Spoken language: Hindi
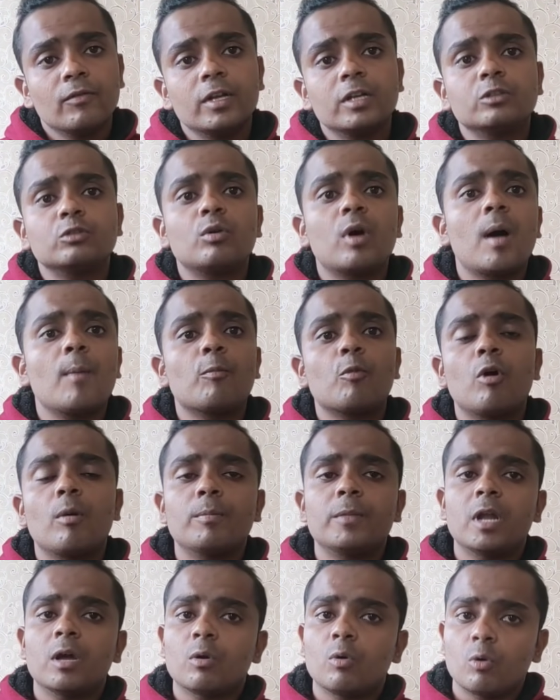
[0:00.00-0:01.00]
फिर तो आपको
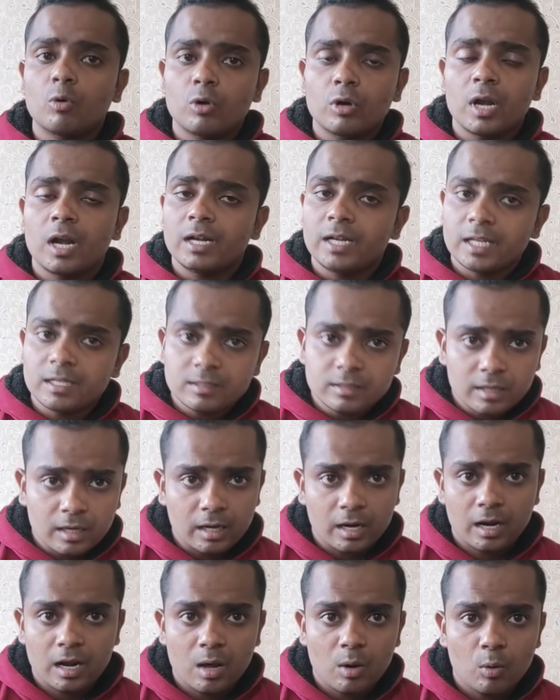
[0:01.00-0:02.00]
अपना कोरोना टेस्ट
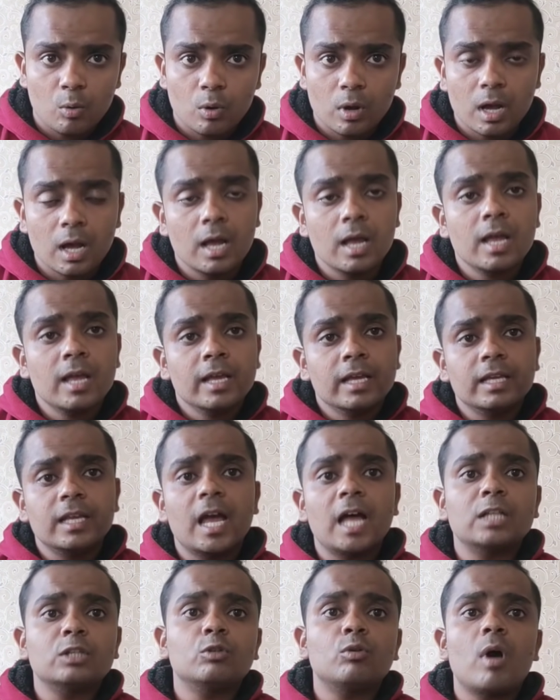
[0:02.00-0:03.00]
कराना होगा
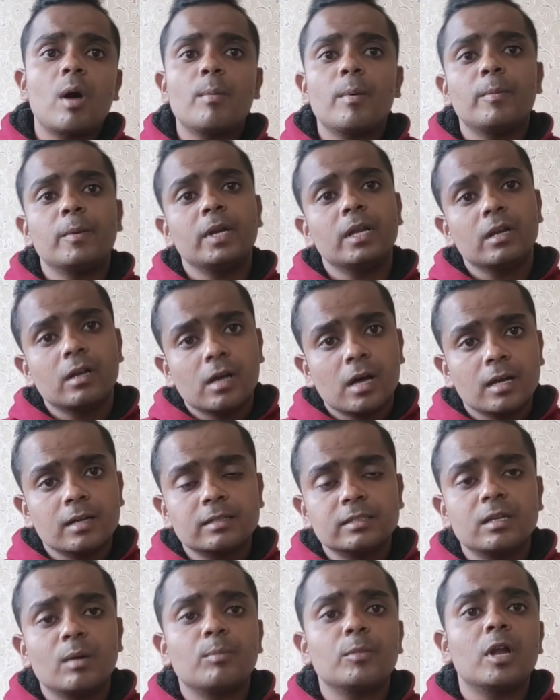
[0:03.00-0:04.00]
या तो आप अपने घर
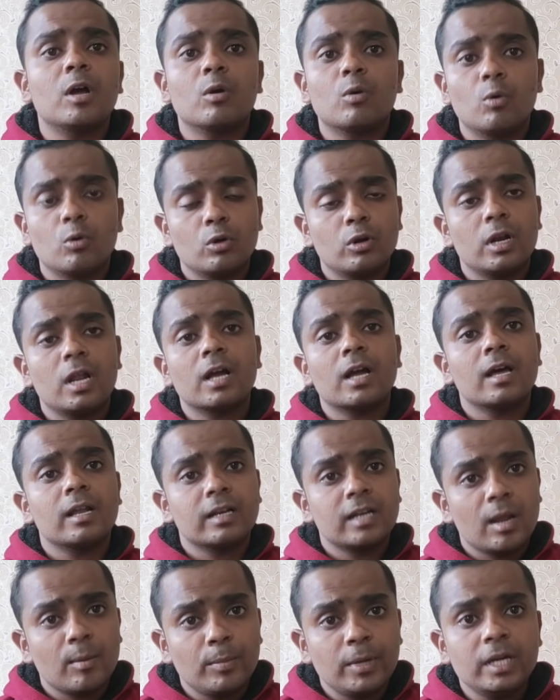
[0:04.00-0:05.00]
से अपना कोरोना का
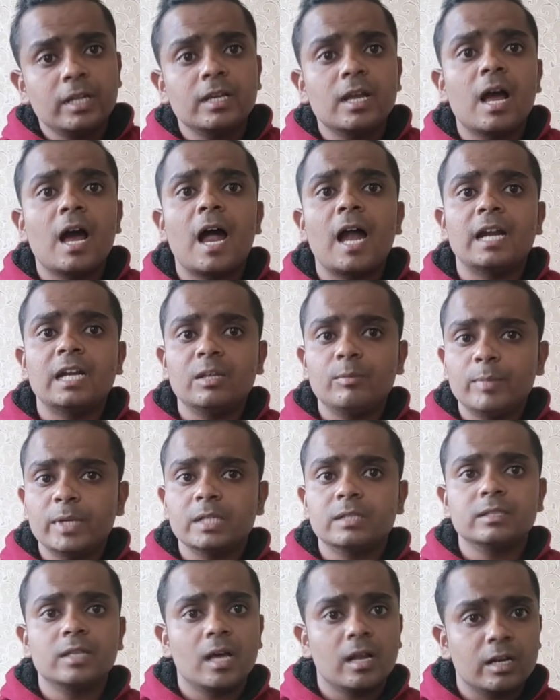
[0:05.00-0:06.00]
रैपिड या
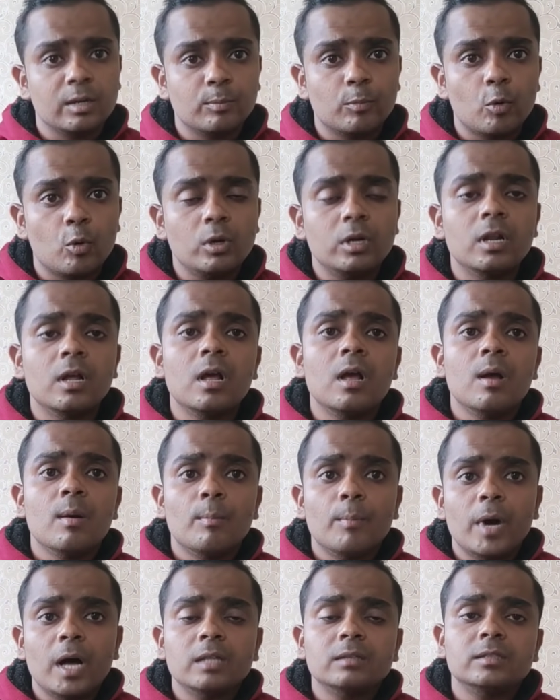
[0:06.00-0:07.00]
आरटीपीसीआर रिपोर्ट
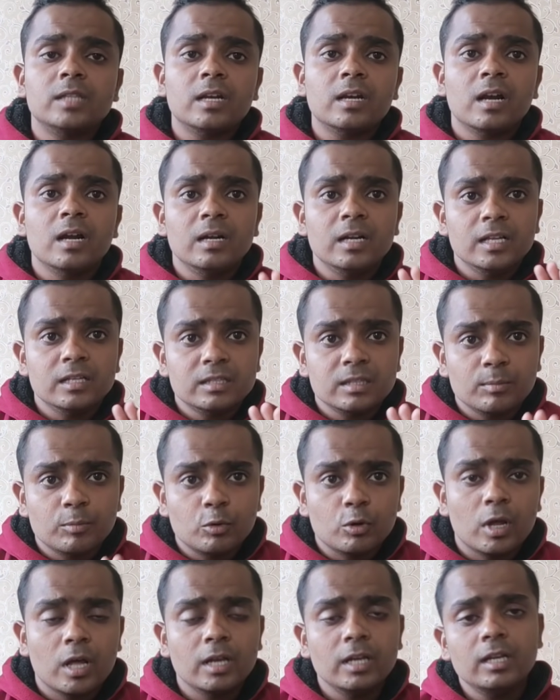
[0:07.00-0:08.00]
बहत्तर घंटे से
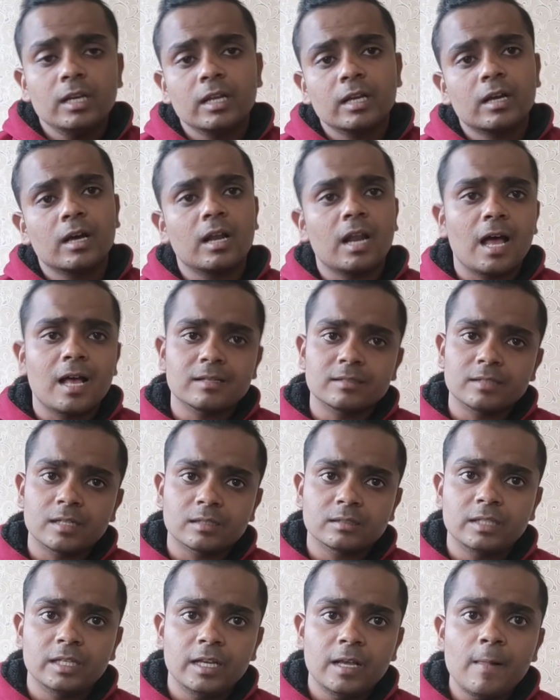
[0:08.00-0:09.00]
पुरानी लेकर आ
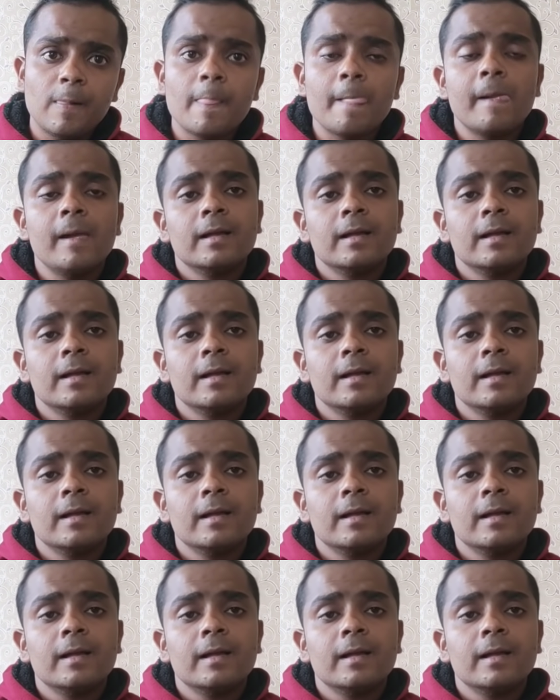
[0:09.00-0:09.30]
सकते हैं